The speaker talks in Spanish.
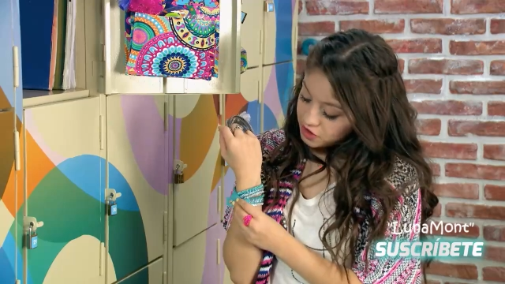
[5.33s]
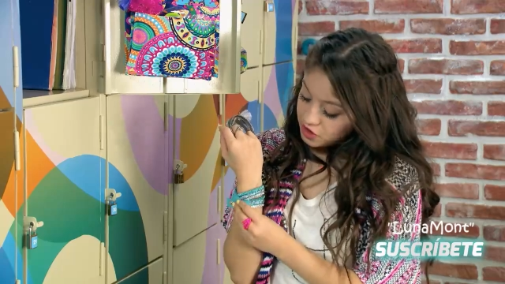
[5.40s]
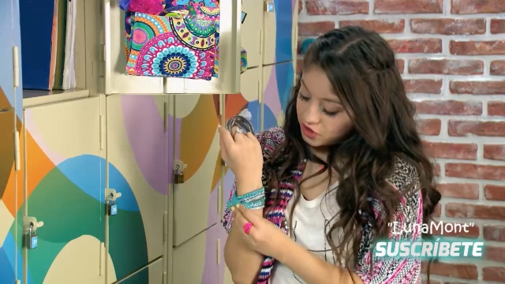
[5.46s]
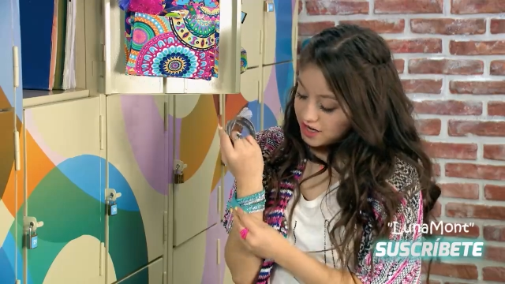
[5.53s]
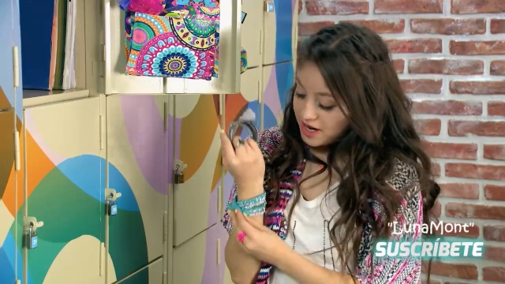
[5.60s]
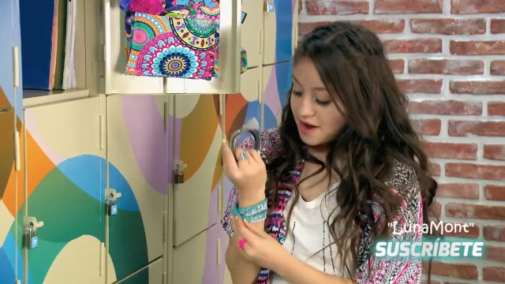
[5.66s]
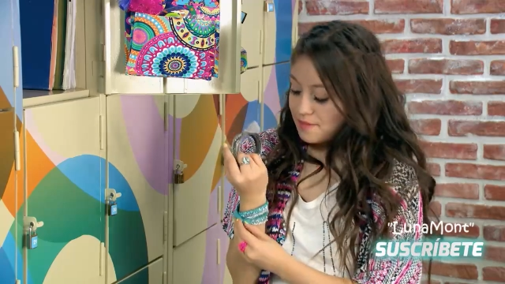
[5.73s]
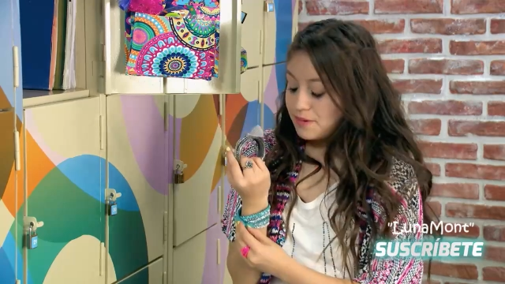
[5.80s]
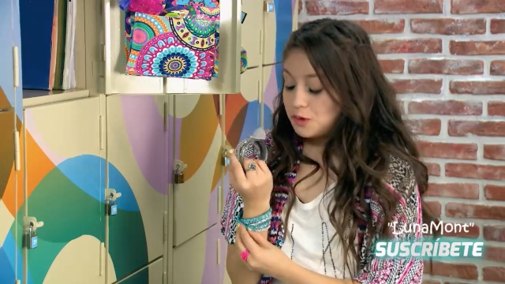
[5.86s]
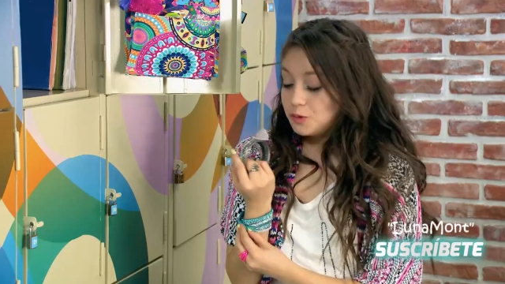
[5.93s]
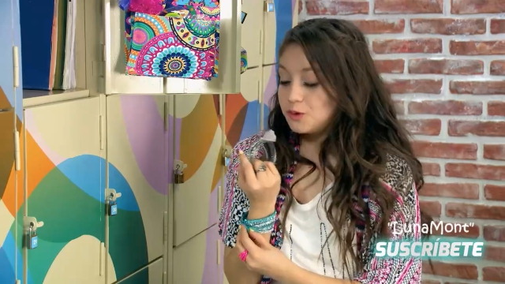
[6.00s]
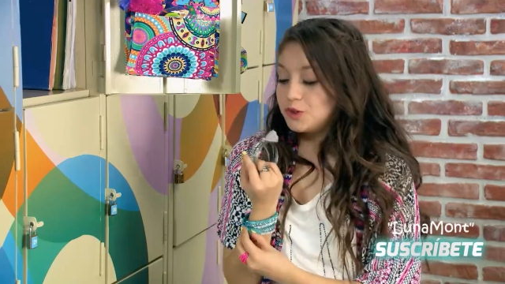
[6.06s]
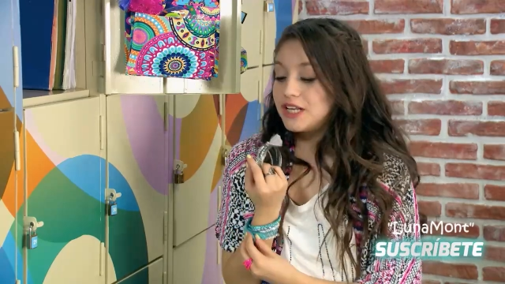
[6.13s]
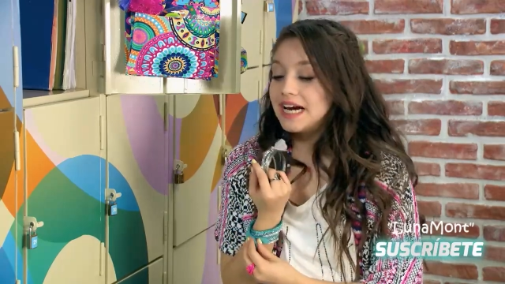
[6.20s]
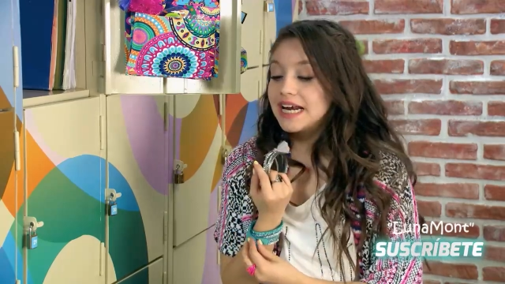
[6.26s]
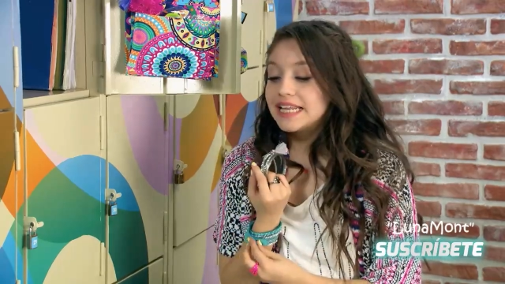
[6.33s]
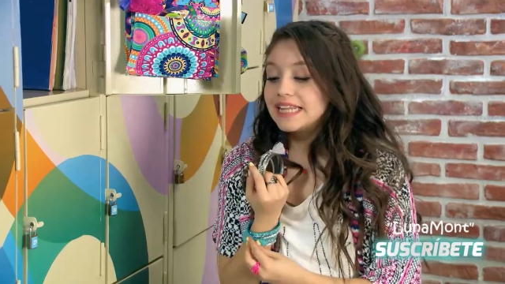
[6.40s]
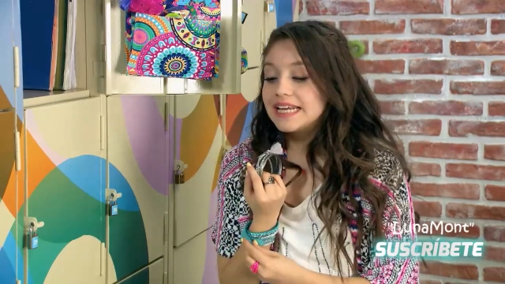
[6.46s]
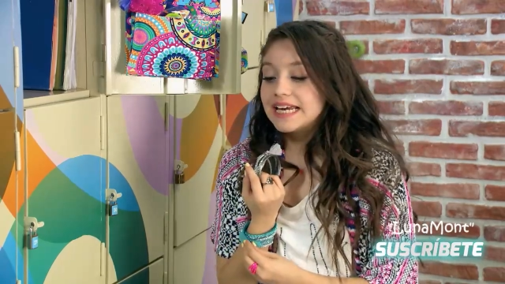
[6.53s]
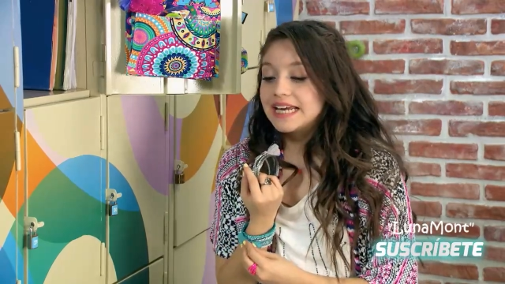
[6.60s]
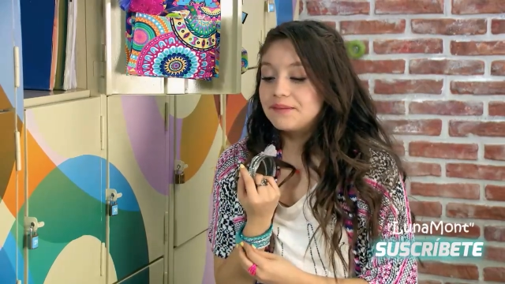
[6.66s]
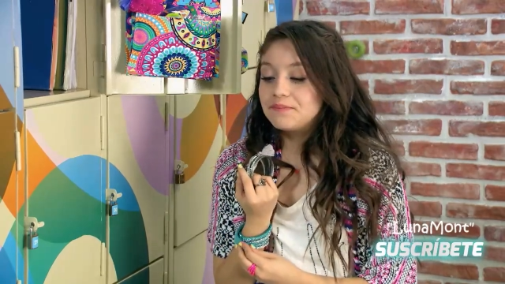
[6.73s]
yo quería
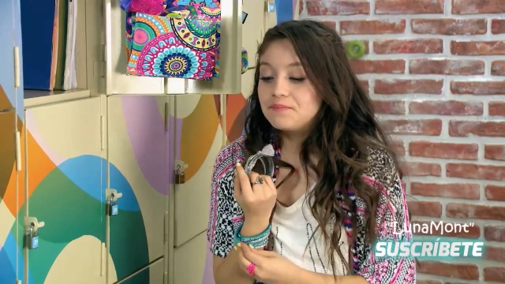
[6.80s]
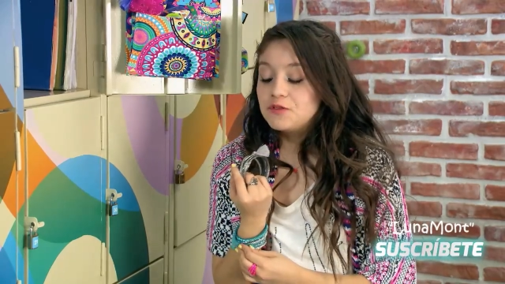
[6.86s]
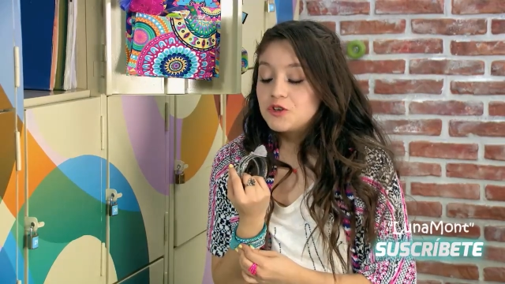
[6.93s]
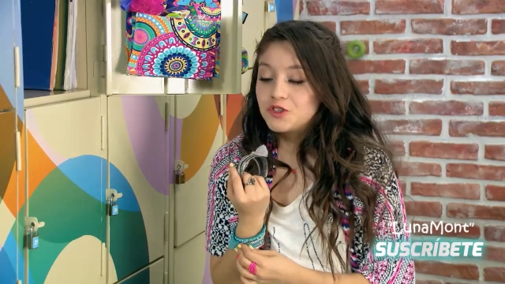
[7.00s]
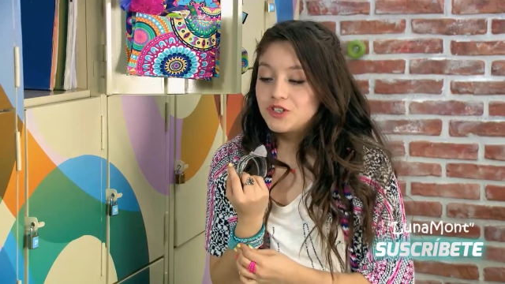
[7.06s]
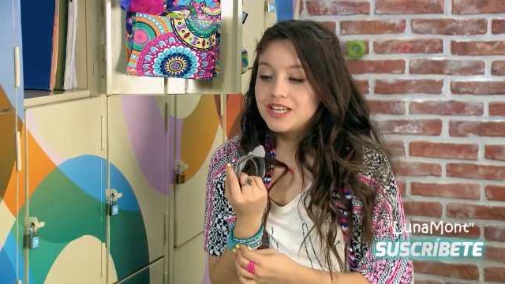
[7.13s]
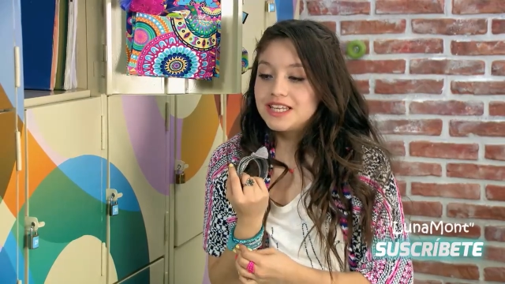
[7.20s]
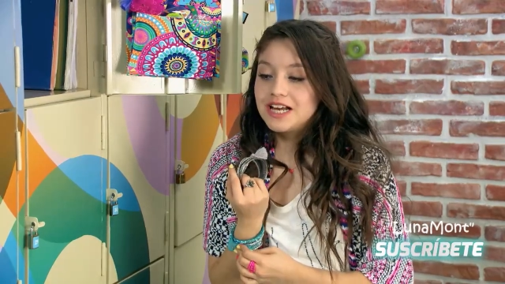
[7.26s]
preguntarte que, no sé,